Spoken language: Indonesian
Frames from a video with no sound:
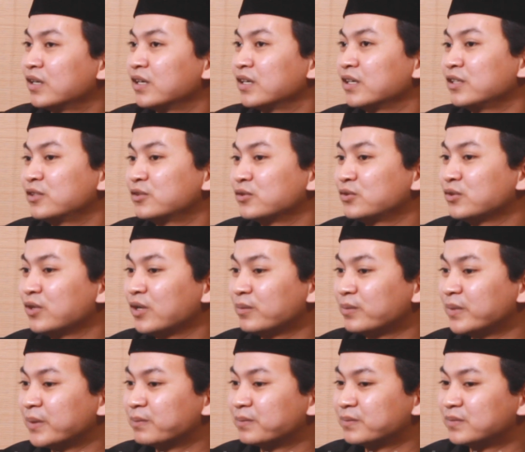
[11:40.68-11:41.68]
nggak gitu juga
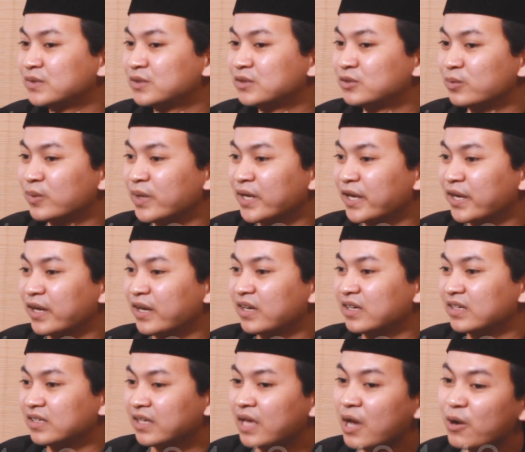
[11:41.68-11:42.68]
Apa tuh? Cuma kayak
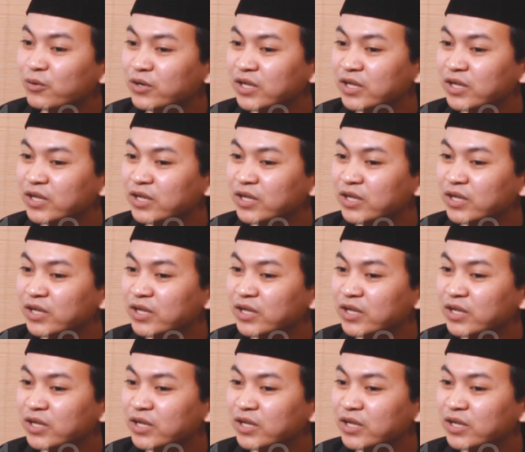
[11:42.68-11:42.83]
ya